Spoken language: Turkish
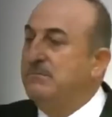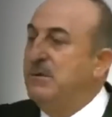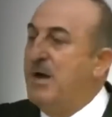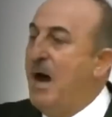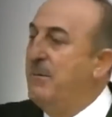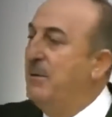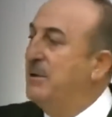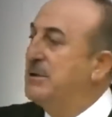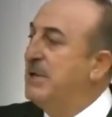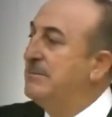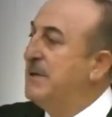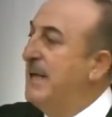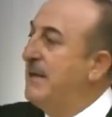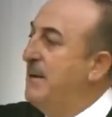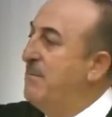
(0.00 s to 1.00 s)
Kamil Hocam
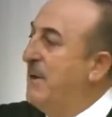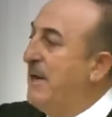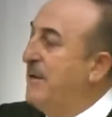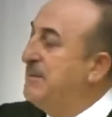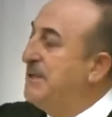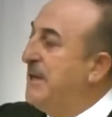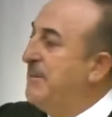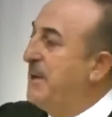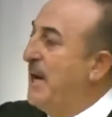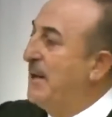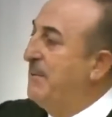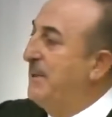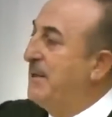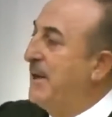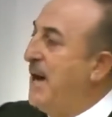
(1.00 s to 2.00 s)
zaten bana bir şey
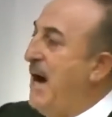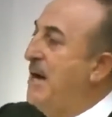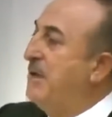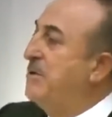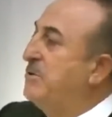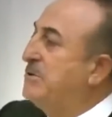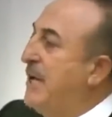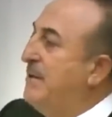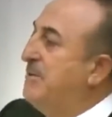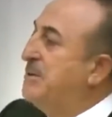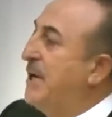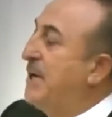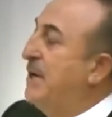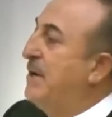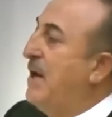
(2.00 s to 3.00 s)
bırakmadı. Gayet güzel bir
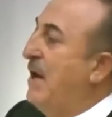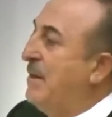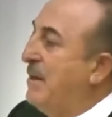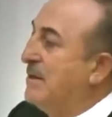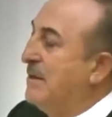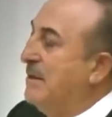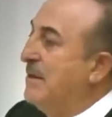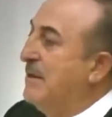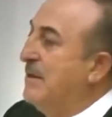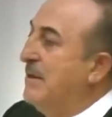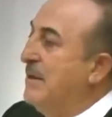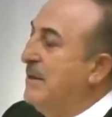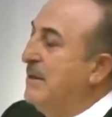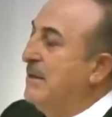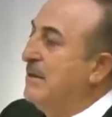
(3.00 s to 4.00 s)
şekilde anlattı.
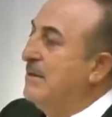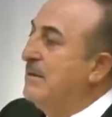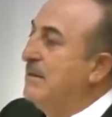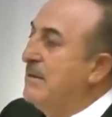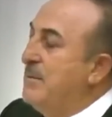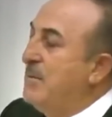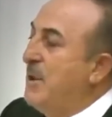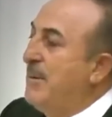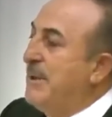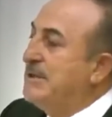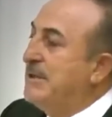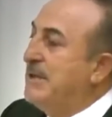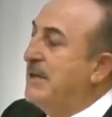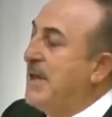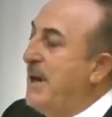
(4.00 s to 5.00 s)

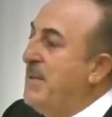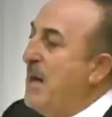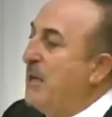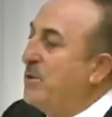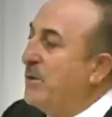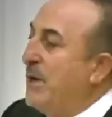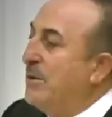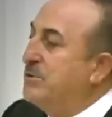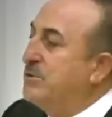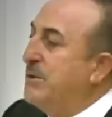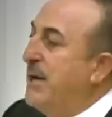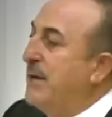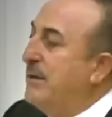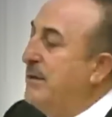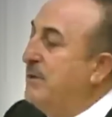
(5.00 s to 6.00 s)
Diplomasi de temel kural.
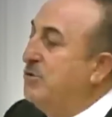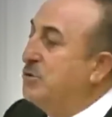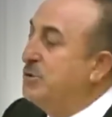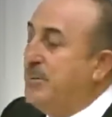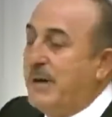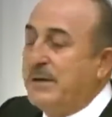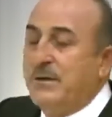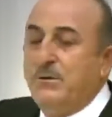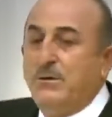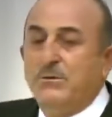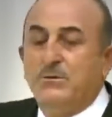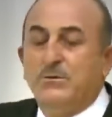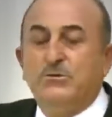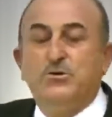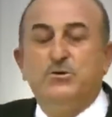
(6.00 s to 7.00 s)
Sürekli düşman da
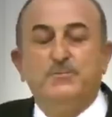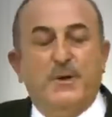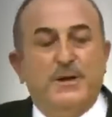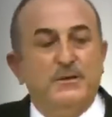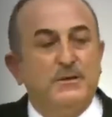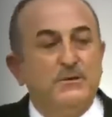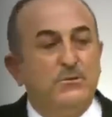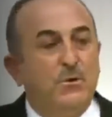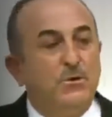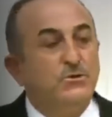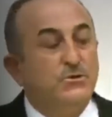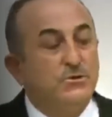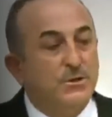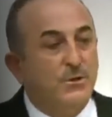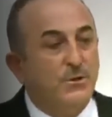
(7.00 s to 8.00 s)
yoktur, düşmanlık,
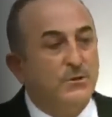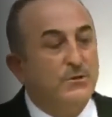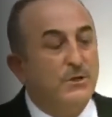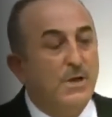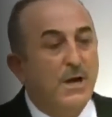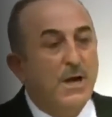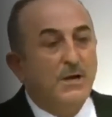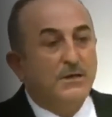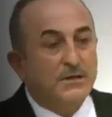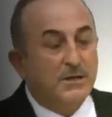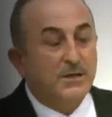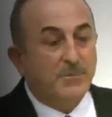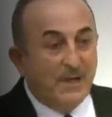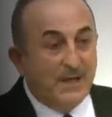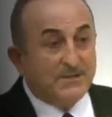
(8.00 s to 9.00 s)
dostluk da yoktur.
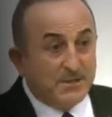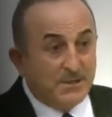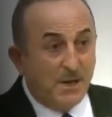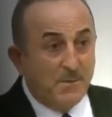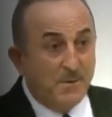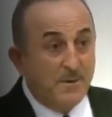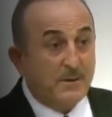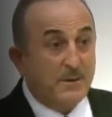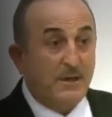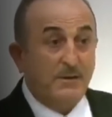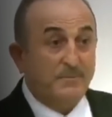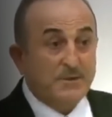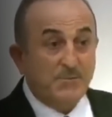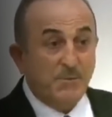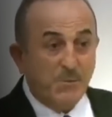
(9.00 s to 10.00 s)
Şimdi Birleşik Arap
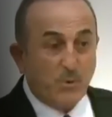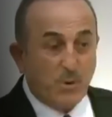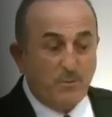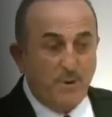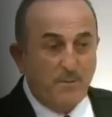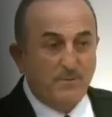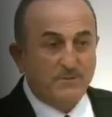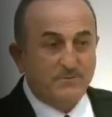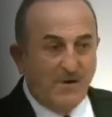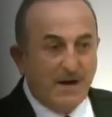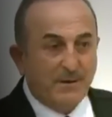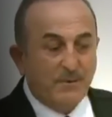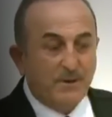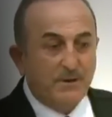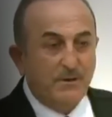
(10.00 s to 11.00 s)
Emirlikleri'yle bizim bir problemimiz
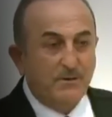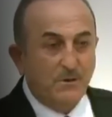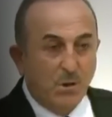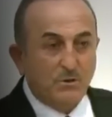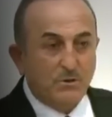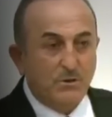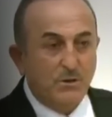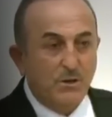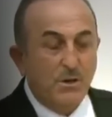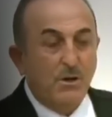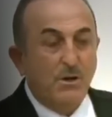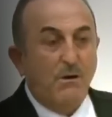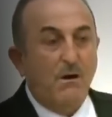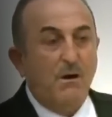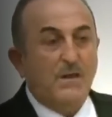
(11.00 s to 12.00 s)
var mıydı? Yoktu.
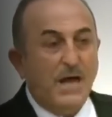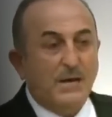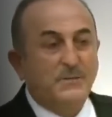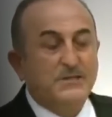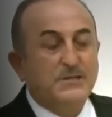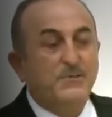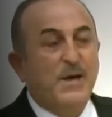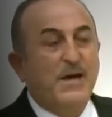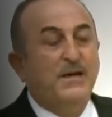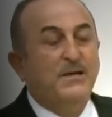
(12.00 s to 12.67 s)
Onlar bizimle